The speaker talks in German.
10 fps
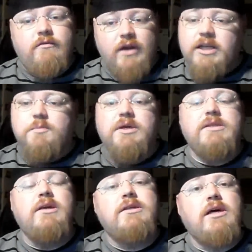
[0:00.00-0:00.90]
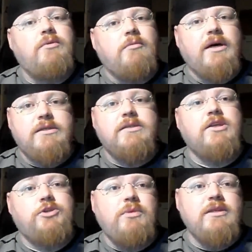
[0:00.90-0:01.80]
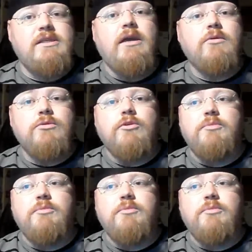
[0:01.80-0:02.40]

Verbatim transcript: wenn das passiert ist, habe ich meistens das Spiel sehr gut